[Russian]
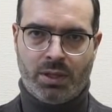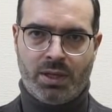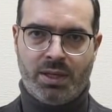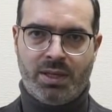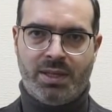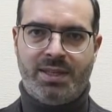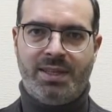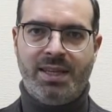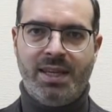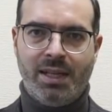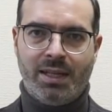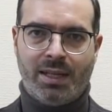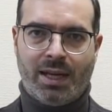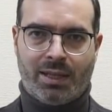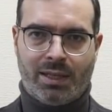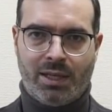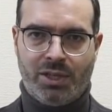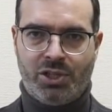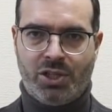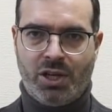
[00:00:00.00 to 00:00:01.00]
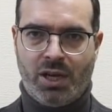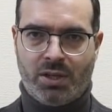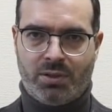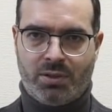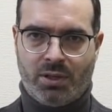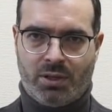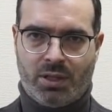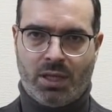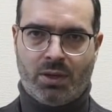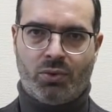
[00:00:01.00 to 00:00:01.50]
сильно
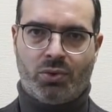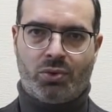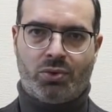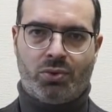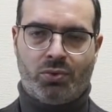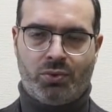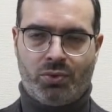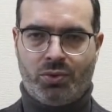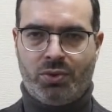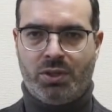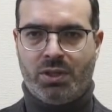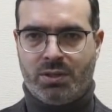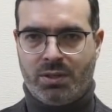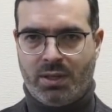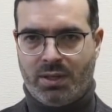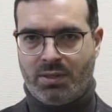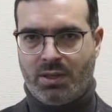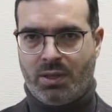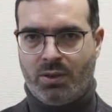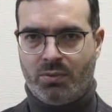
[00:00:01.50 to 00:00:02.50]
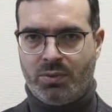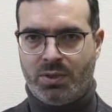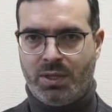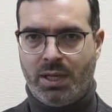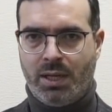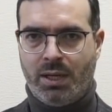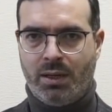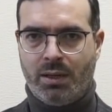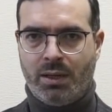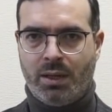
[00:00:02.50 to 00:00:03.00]
отличаются от того, что у него есть на самом
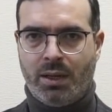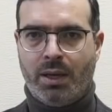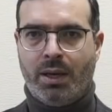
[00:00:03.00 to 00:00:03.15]
деле,